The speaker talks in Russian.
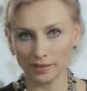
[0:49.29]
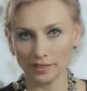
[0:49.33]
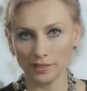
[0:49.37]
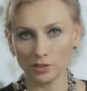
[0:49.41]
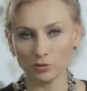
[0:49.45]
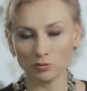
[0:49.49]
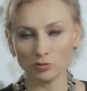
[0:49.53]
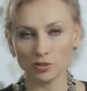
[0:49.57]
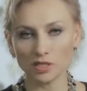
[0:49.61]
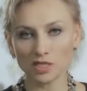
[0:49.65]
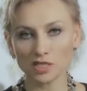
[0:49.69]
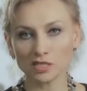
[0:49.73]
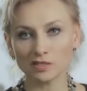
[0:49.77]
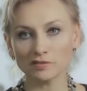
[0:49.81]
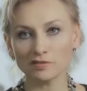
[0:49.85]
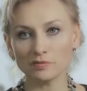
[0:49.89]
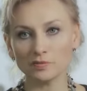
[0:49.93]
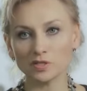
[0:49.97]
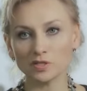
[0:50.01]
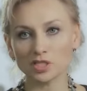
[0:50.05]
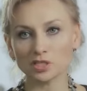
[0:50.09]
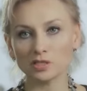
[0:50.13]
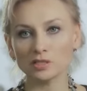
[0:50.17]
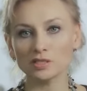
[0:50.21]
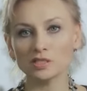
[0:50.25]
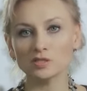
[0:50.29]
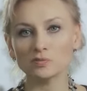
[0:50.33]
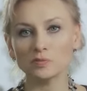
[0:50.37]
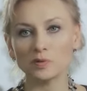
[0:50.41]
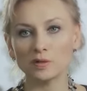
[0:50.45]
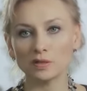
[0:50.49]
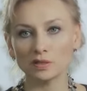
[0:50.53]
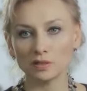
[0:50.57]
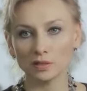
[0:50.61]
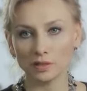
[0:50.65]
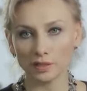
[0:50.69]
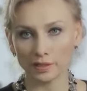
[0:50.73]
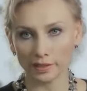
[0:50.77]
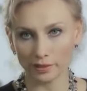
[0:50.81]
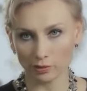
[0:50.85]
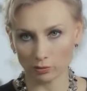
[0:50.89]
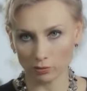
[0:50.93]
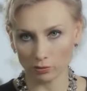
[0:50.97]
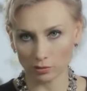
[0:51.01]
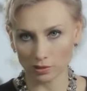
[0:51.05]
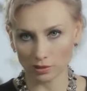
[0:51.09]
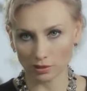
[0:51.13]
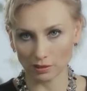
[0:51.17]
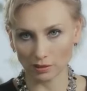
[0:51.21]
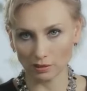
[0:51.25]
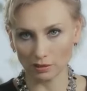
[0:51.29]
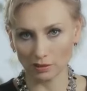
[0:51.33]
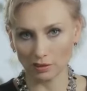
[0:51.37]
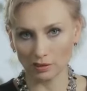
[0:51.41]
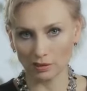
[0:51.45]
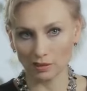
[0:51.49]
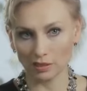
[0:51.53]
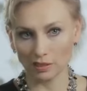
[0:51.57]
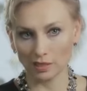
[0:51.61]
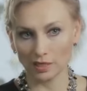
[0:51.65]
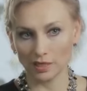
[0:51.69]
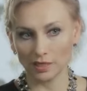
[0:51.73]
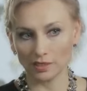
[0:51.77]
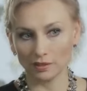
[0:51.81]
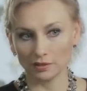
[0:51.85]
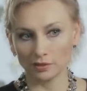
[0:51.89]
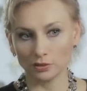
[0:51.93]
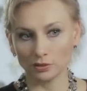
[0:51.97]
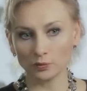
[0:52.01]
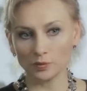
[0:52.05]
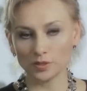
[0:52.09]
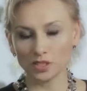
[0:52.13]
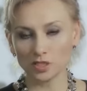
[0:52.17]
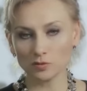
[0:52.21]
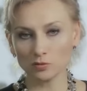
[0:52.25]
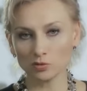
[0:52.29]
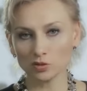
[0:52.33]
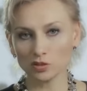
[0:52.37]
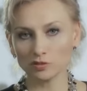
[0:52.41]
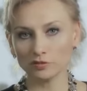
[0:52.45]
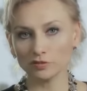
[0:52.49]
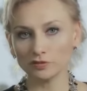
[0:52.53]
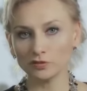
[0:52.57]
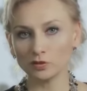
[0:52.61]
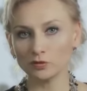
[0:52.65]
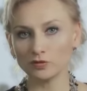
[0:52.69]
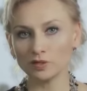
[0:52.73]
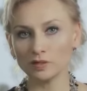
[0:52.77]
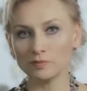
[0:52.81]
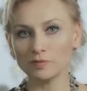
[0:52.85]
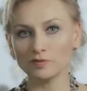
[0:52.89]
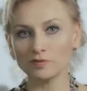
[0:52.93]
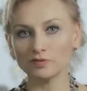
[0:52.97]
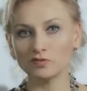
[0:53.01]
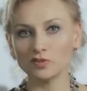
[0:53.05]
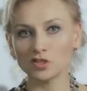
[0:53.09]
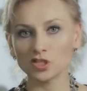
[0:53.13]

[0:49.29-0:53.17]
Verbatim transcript: И не у каждого мечты исполняются. Но почему же вы все время в